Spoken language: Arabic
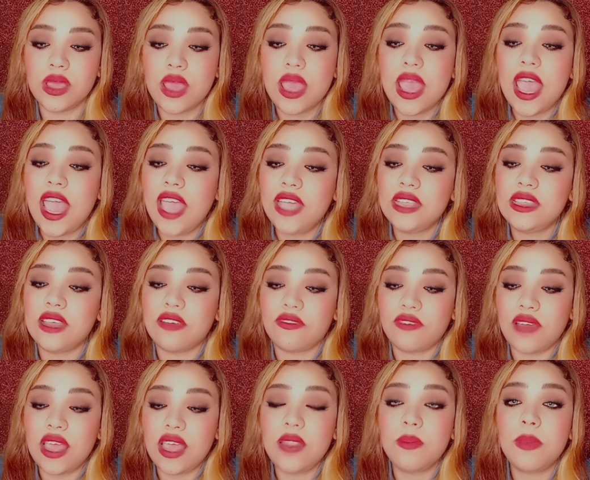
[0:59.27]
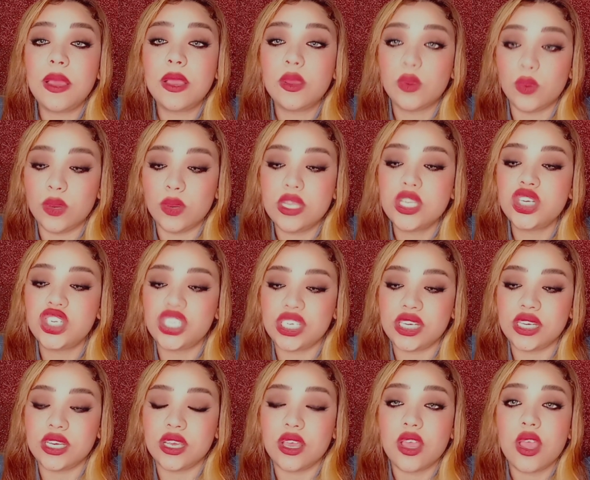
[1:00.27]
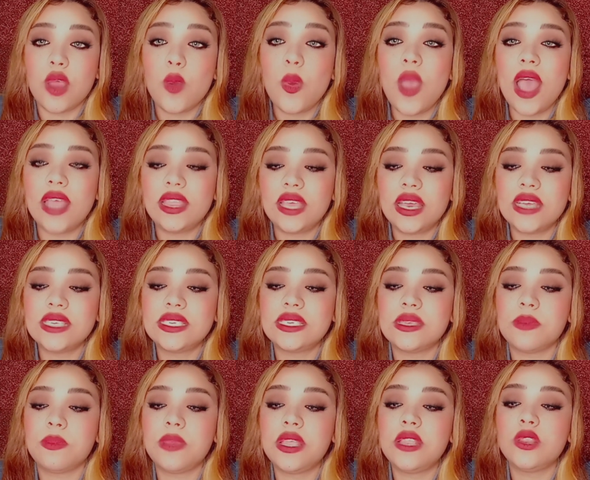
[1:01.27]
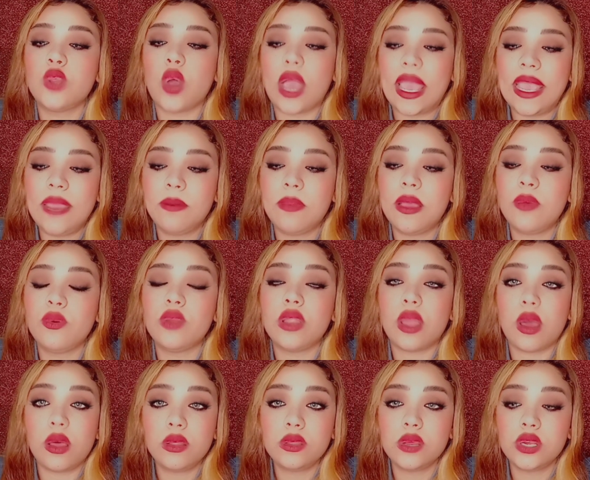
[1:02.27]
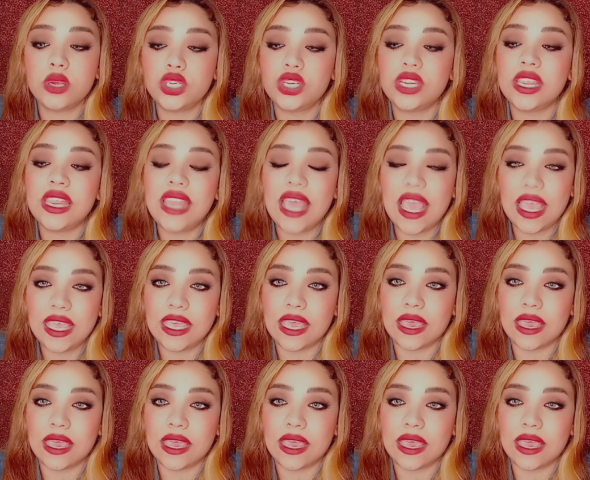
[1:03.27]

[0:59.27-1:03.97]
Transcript: انت في قلبك كل شيء وهتحس بالدعابة والعطش للحياة